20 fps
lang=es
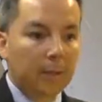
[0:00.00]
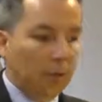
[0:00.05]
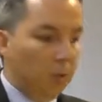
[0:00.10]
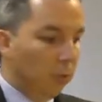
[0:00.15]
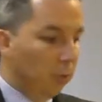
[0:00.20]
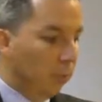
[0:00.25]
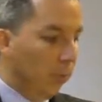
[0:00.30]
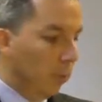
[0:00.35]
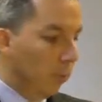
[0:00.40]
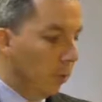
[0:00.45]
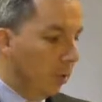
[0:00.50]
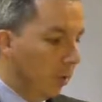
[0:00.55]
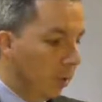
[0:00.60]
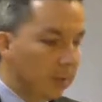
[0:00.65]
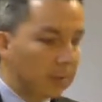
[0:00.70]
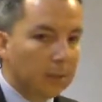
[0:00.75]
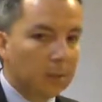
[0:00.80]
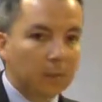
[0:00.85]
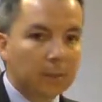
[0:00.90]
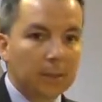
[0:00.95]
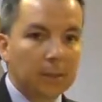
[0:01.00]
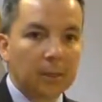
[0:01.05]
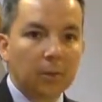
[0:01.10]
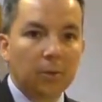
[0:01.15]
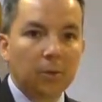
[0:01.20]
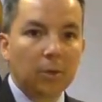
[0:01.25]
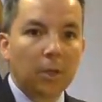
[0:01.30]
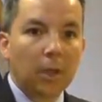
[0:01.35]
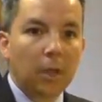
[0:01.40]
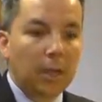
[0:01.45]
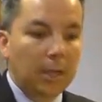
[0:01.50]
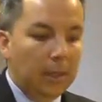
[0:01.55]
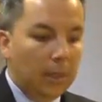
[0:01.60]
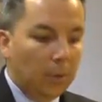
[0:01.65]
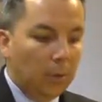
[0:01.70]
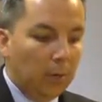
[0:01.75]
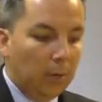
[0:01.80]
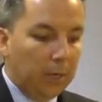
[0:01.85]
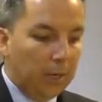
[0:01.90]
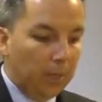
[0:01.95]
los bautistas y
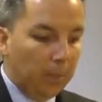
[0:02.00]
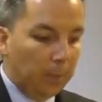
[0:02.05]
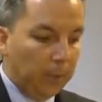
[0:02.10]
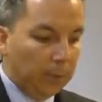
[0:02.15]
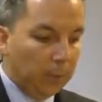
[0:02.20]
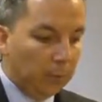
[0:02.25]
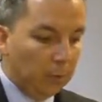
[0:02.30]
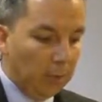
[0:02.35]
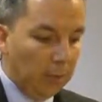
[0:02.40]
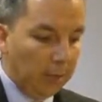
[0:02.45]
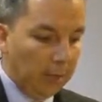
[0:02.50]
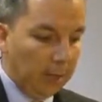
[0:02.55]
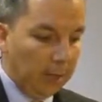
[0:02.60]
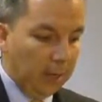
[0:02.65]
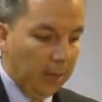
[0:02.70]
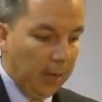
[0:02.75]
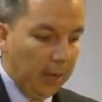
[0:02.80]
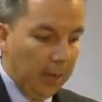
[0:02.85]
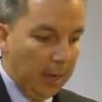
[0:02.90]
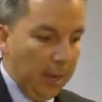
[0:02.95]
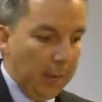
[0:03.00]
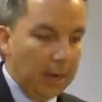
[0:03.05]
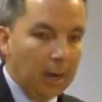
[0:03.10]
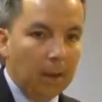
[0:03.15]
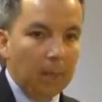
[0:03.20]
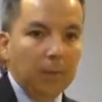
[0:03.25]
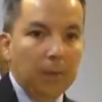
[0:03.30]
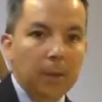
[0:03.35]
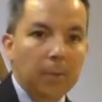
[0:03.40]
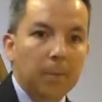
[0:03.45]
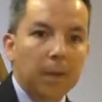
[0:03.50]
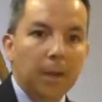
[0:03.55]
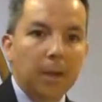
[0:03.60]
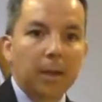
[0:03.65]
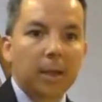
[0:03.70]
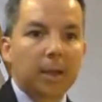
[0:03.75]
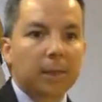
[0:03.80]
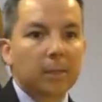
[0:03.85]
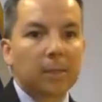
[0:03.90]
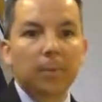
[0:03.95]
de, cualquier persona que cree en la Biblia,
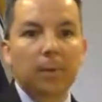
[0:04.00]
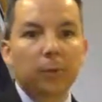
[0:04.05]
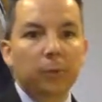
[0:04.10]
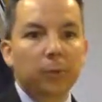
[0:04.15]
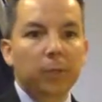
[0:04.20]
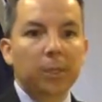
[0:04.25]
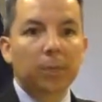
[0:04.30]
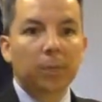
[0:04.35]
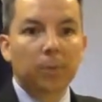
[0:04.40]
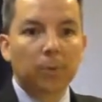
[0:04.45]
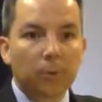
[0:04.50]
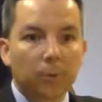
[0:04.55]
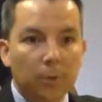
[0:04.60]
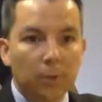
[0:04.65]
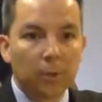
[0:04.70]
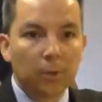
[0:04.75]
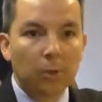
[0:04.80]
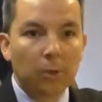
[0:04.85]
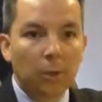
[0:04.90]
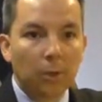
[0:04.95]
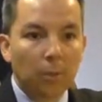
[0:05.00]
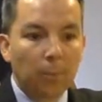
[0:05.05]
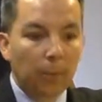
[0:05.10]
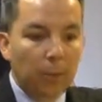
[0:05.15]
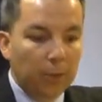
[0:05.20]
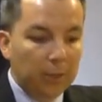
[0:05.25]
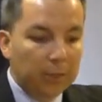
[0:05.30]
es el bautismo. Pero